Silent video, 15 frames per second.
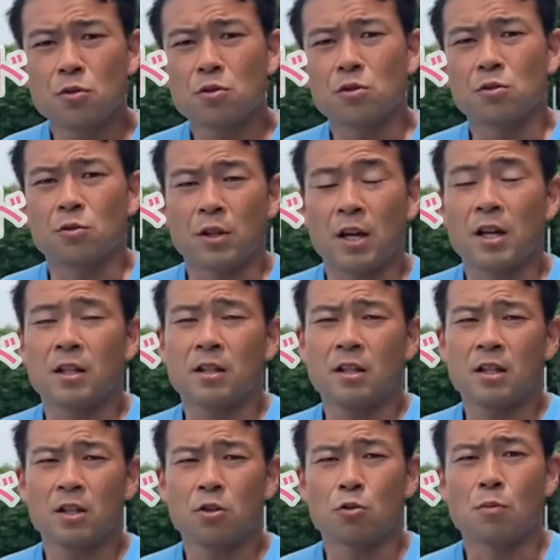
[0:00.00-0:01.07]
ボールをね、やって
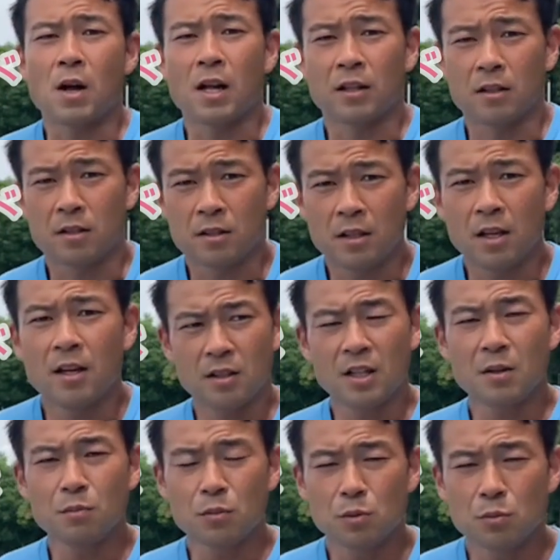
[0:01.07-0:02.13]
いたというのもあってですね、
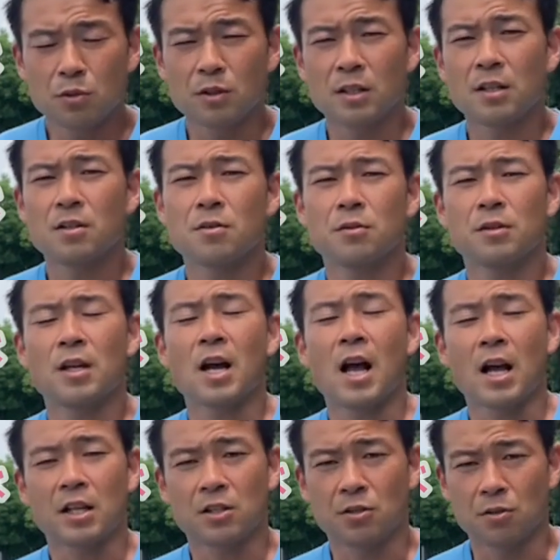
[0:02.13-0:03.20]
何本も全力で
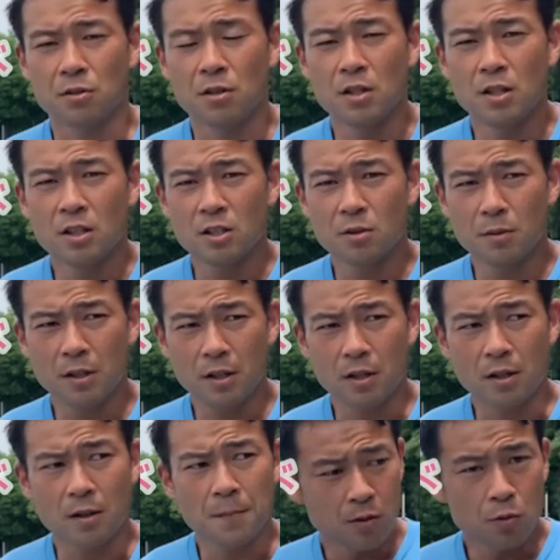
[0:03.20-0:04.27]
走る。つま
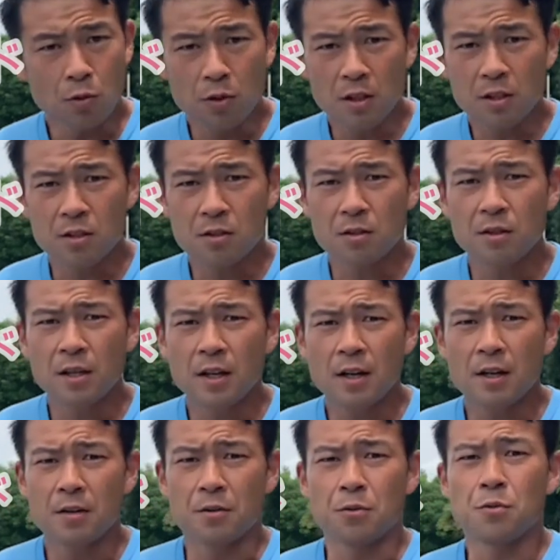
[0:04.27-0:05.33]
り、動き続け
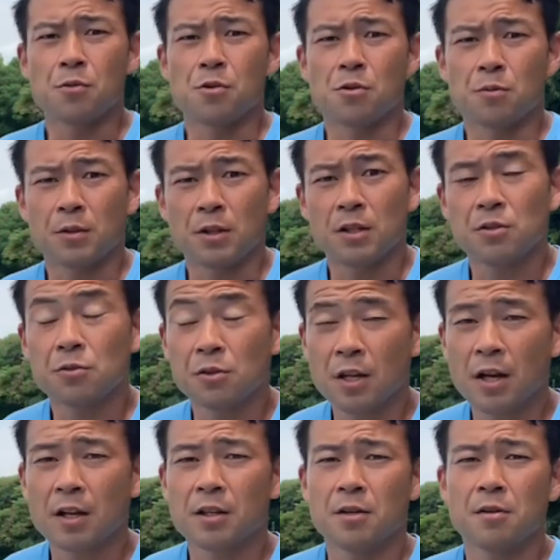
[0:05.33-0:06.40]
られる能力もね、非常に
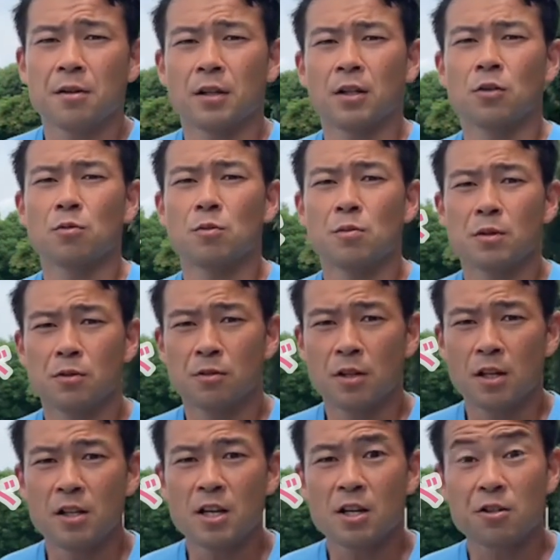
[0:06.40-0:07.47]
長けているかなと思いますので、
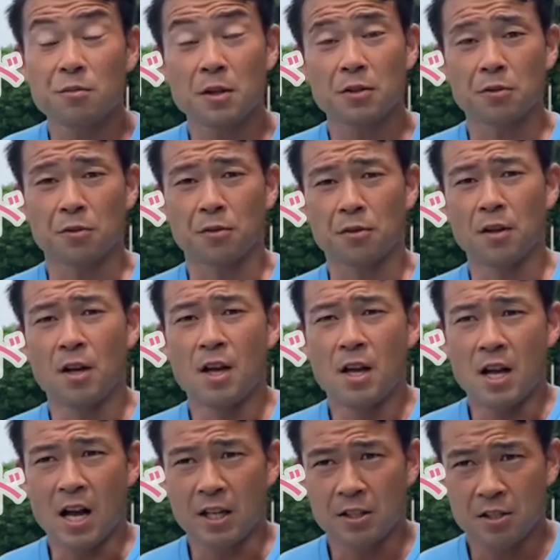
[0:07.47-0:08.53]
200メートル
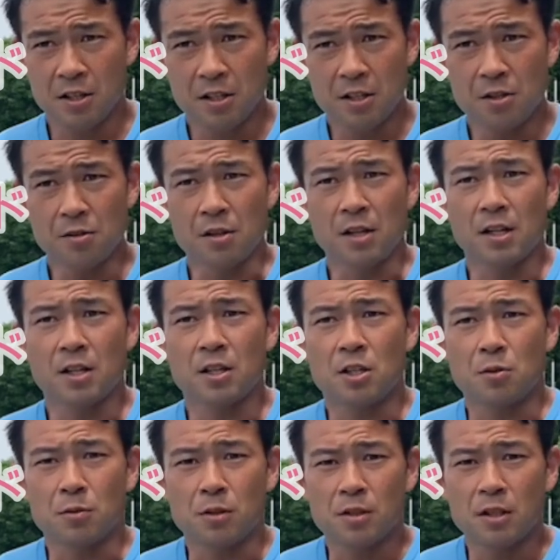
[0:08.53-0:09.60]
走り切るに関し
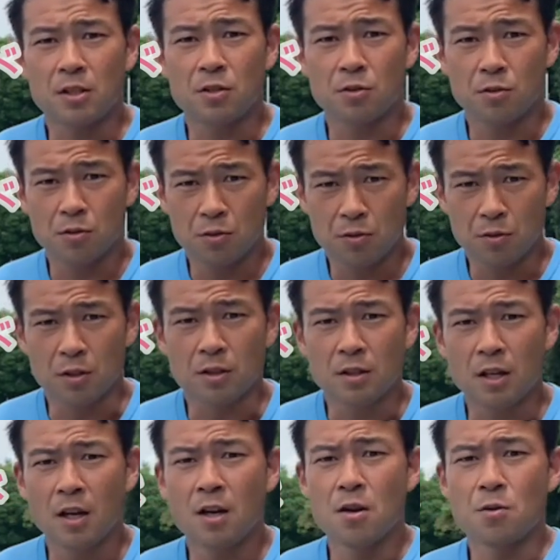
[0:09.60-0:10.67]
てもですね、ずーっとです
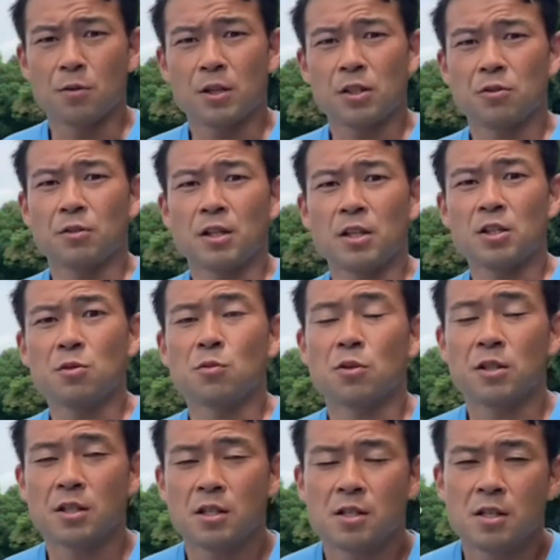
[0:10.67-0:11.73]
ね、同じようなリズムを
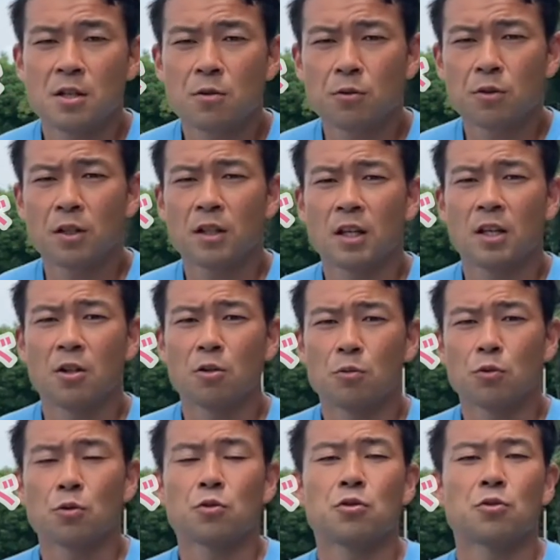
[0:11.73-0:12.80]
刻んでいくことができるの
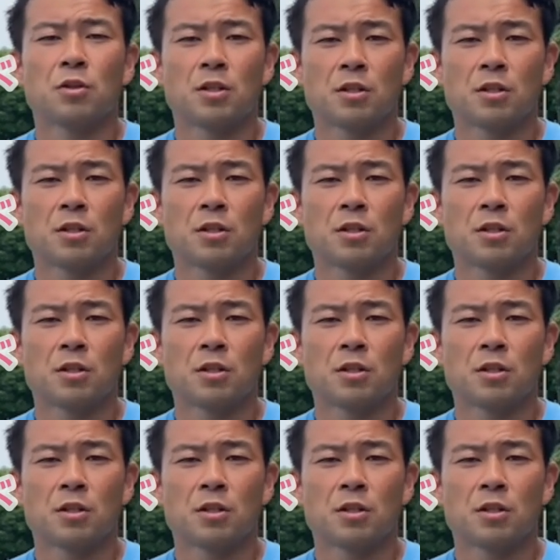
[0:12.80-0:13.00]
も特徴